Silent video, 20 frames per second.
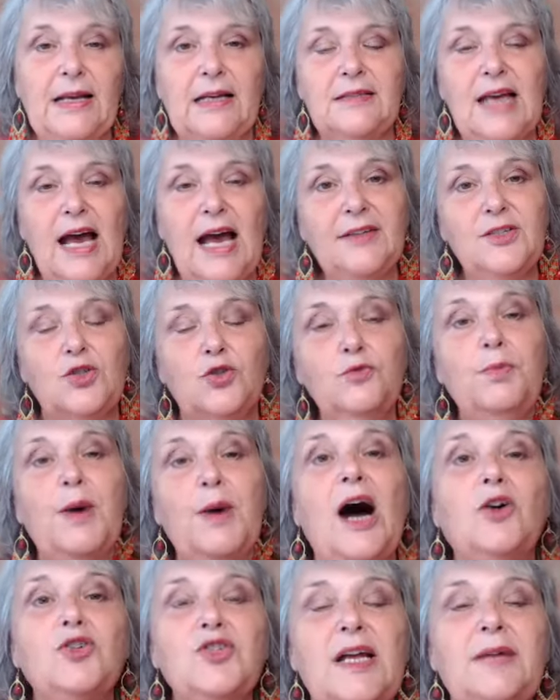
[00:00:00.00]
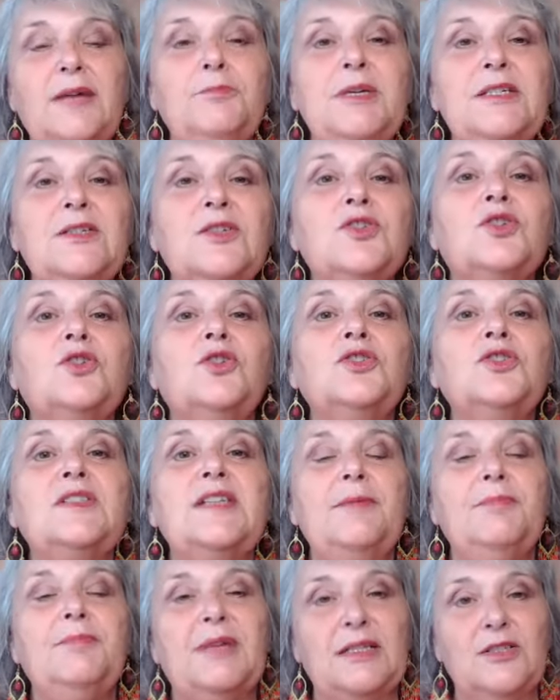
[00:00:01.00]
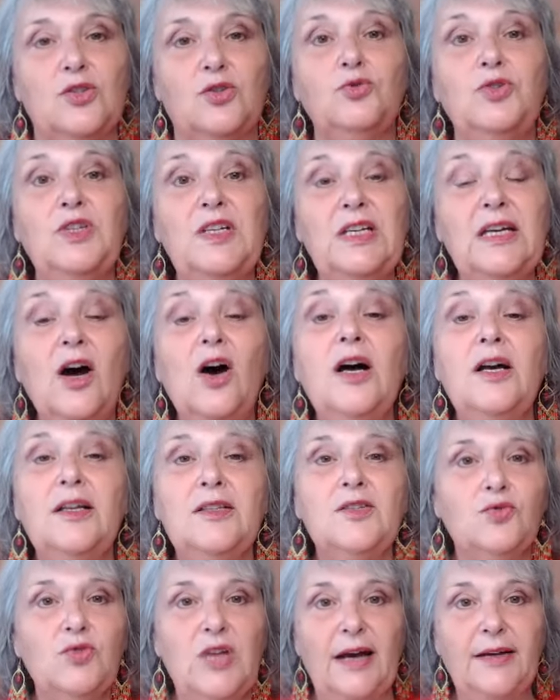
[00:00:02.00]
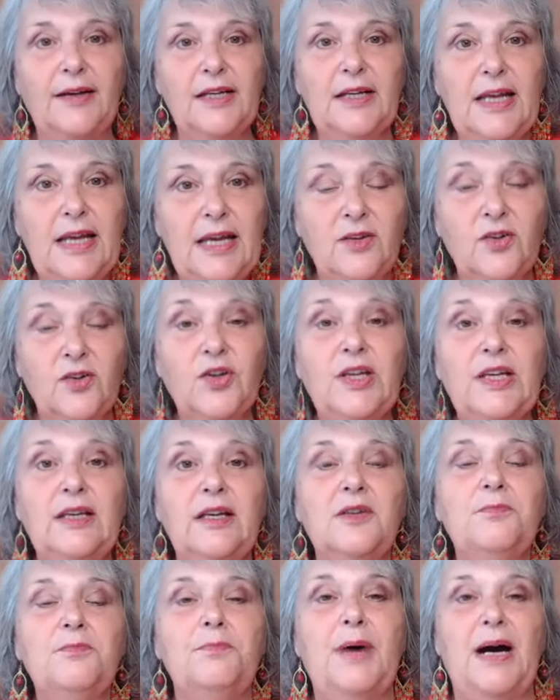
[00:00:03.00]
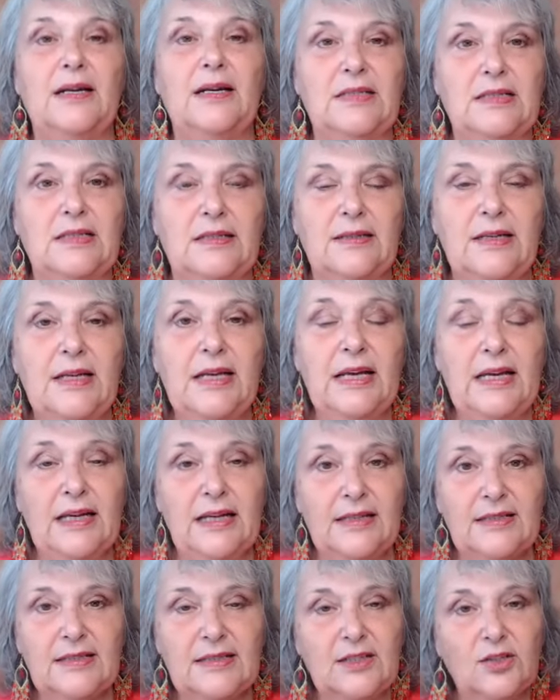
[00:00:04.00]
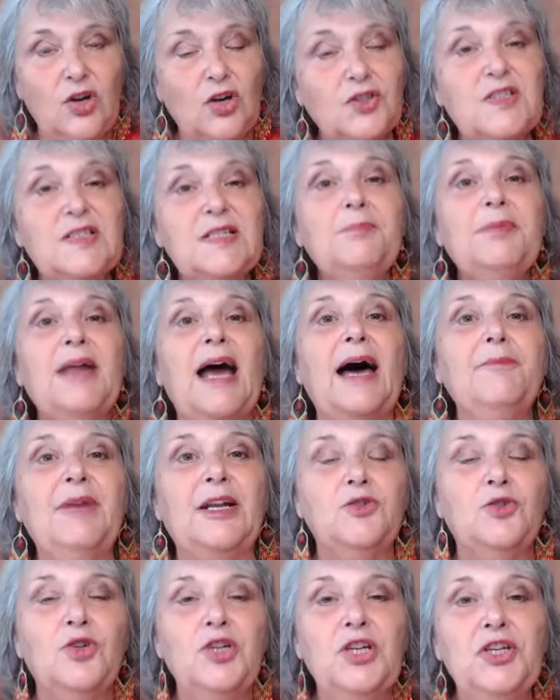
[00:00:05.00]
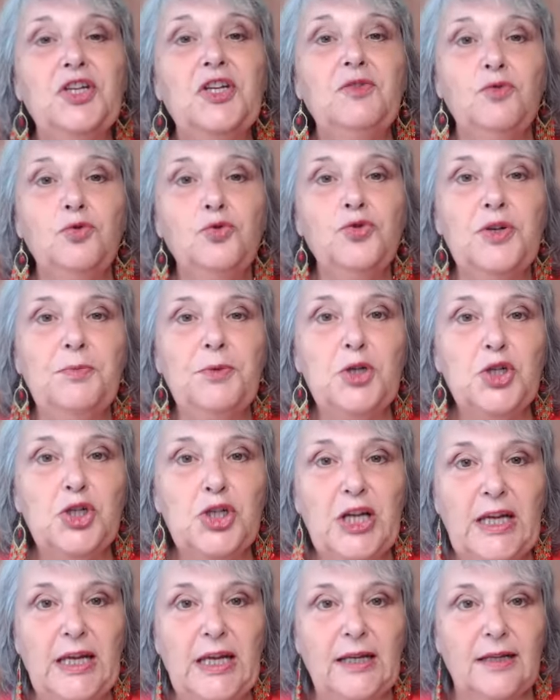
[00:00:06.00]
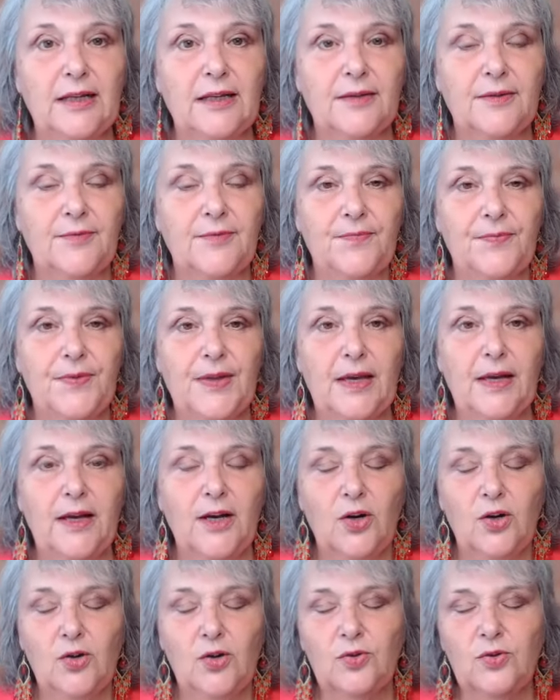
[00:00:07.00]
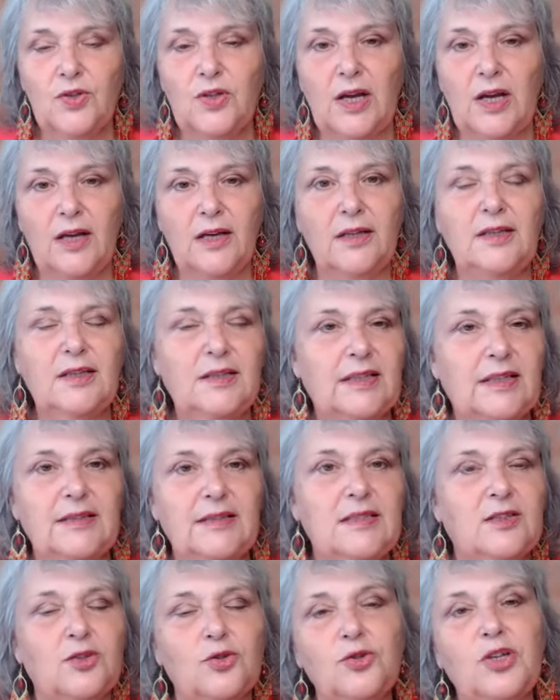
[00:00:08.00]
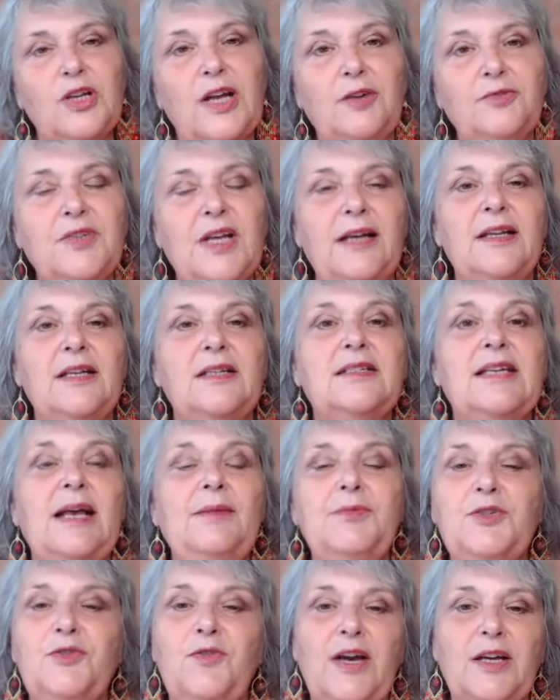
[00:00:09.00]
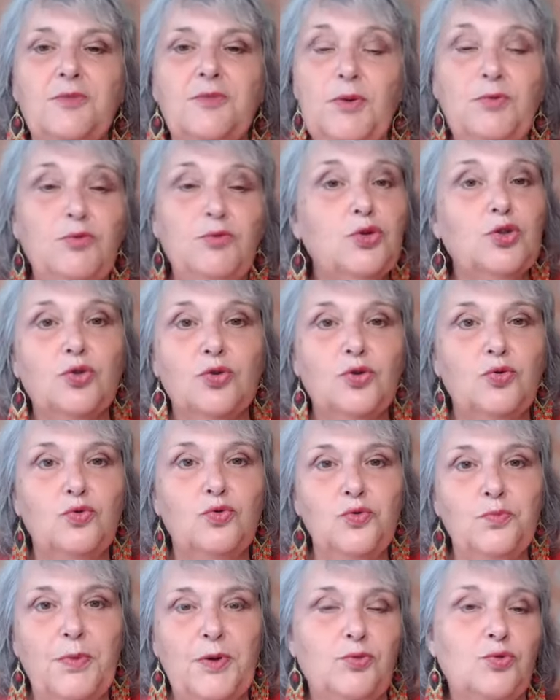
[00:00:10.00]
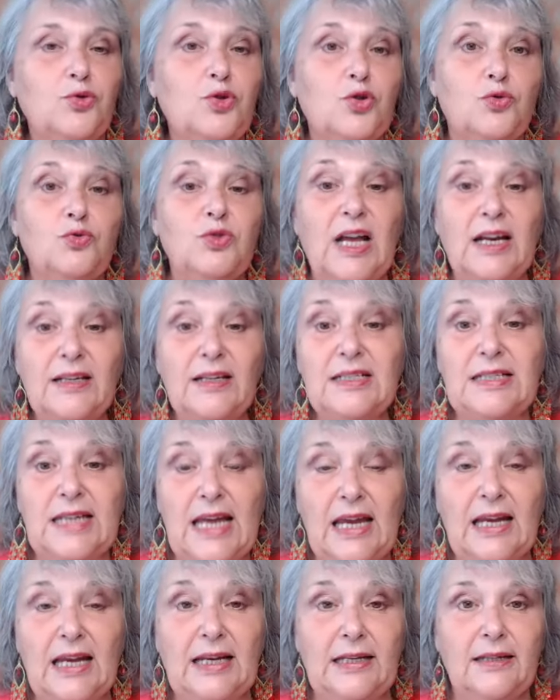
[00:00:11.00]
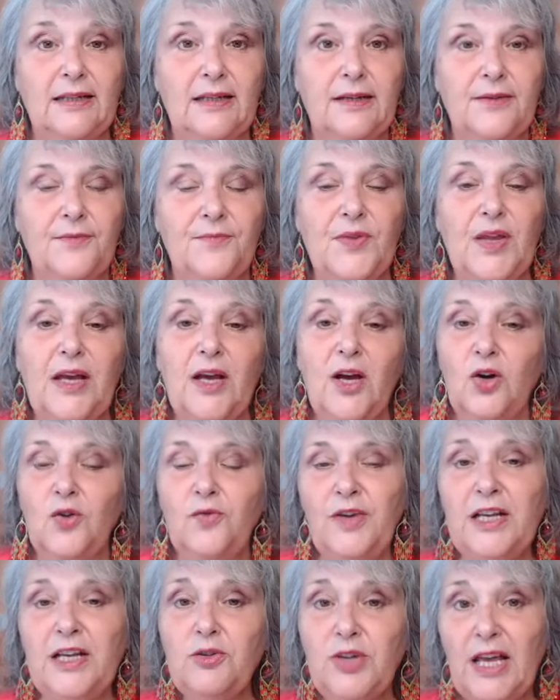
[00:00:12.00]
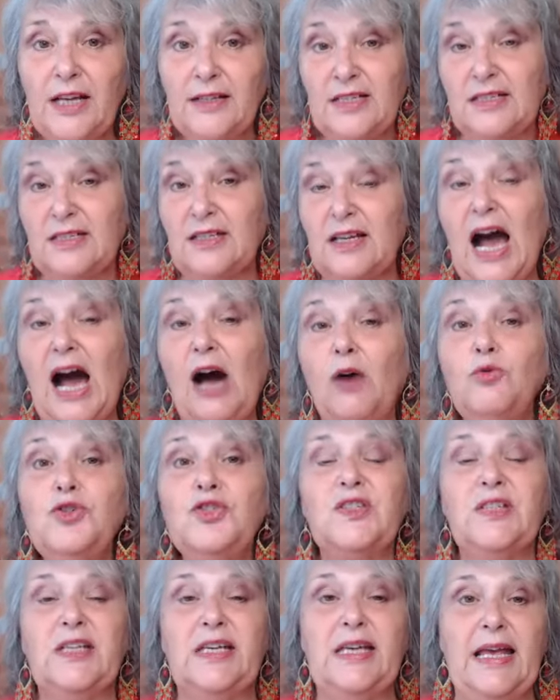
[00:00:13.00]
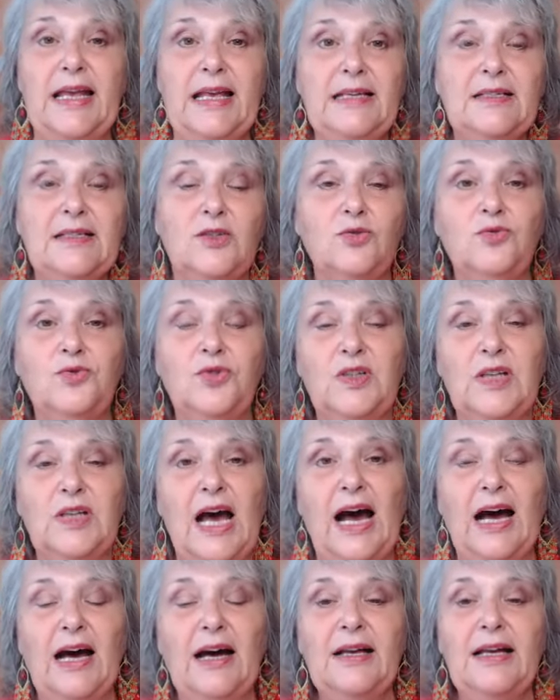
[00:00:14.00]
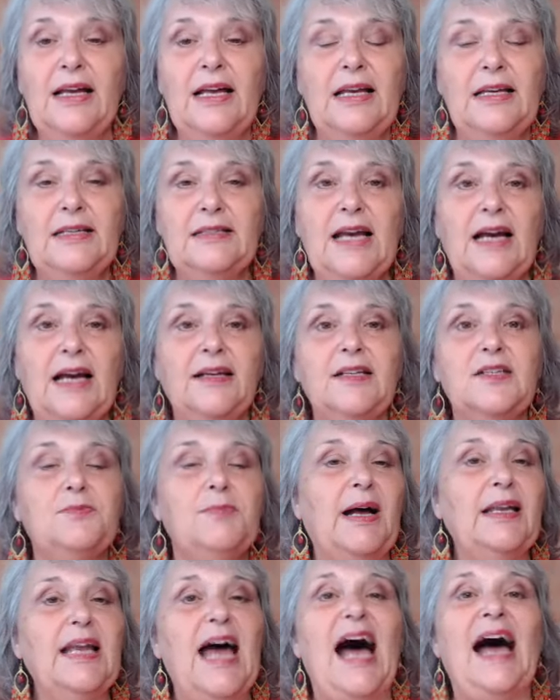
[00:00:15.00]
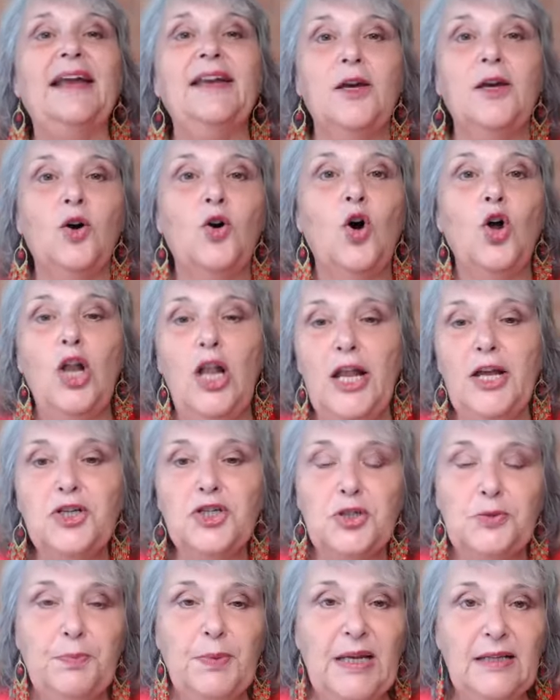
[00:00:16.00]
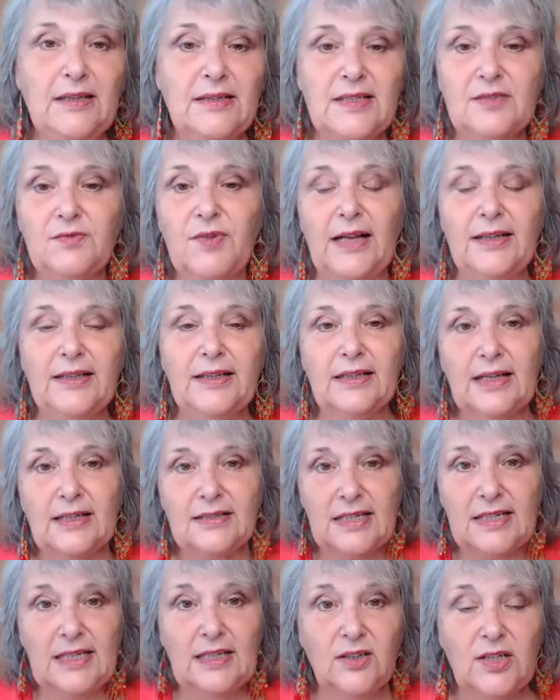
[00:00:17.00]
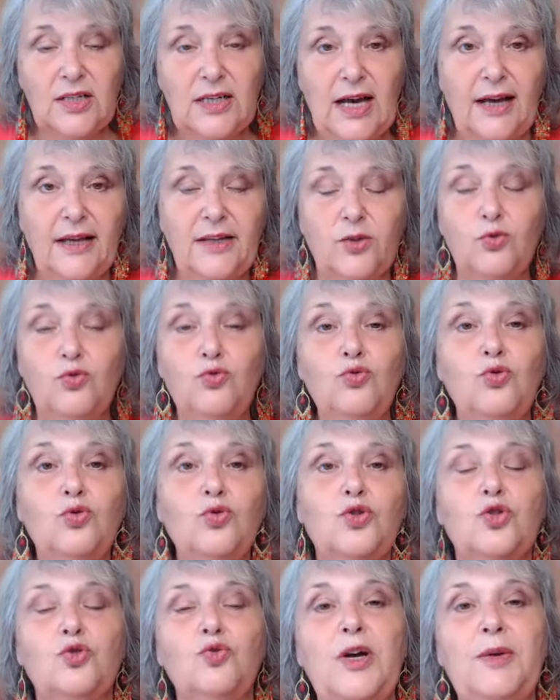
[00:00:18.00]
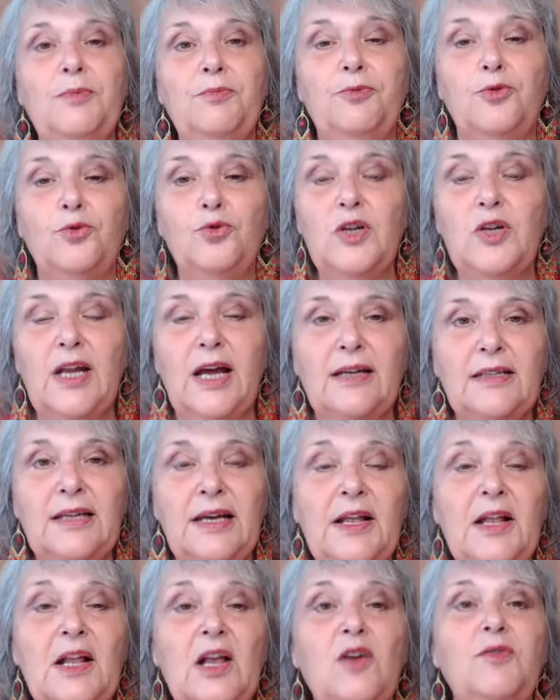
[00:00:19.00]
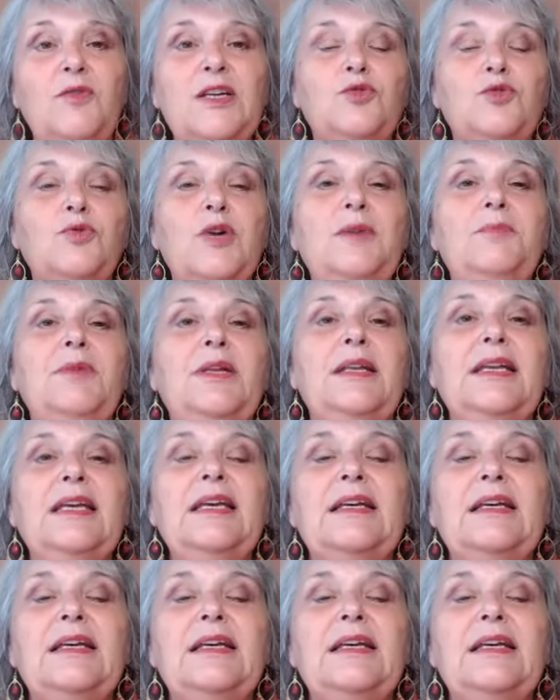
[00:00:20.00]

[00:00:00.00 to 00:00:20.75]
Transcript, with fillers: Das heißt, du brauchst ein Businesskonzept, das zu dir, zu deinen Energien passt. Jetzt trotzdem bleibt natürlich die Wunde bestehen und äh, es äh, drückt auf deinen Selbstwert bewusst oder unbewusst und das täglich. Und wenn du jetzt rausgehst und da, ich sage jetzt mal, eine Rolle spielst, weil dir das irgendein Guru so empfohlen hat, wirst du eben